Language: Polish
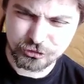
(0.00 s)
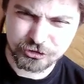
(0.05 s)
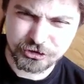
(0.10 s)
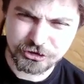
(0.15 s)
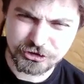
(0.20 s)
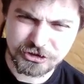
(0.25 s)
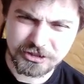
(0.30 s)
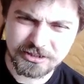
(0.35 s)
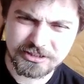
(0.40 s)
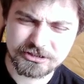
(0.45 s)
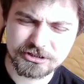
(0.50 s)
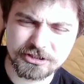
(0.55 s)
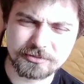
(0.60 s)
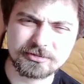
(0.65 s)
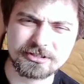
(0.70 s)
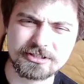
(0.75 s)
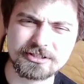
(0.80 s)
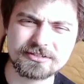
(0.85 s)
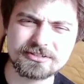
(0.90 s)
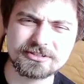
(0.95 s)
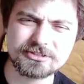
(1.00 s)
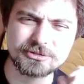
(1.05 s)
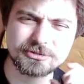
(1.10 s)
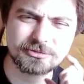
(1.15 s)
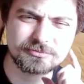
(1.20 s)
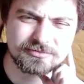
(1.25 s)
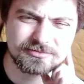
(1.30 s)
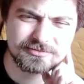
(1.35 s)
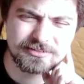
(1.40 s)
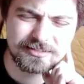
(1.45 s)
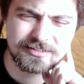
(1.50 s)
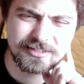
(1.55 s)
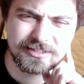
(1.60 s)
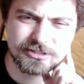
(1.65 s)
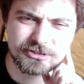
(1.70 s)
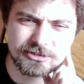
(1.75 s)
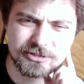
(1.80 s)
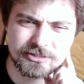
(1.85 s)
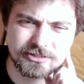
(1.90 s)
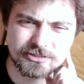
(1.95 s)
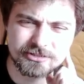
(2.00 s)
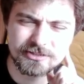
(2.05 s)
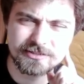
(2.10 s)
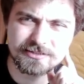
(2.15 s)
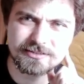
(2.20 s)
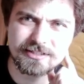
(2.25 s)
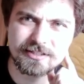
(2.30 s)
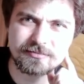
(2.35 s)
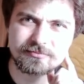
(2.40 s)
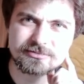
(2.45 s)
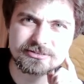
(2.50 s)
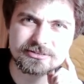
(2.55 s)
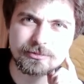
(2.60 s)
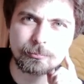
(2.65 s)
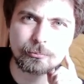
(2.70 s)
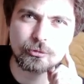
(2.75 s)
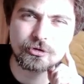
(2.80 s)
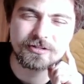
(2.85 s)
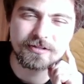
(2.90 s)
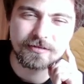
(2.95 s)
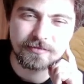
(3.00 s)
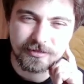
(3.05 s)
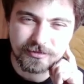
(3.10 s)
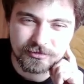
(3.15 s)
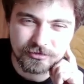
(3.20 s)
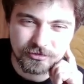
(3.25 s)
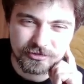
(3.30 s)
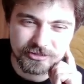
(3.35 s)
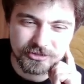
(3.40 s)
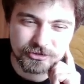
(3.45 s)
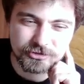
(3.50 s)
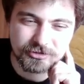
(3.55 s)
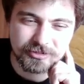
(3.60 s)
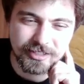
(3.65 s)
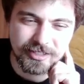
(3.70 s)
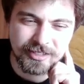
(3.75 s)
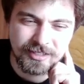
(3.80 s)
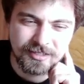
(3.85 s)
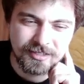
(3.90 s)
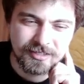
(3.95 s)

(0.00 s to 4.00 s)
trzęsienia ziemi kiedyś nadejdzie, jeżeli tam są płyty tektoniczne,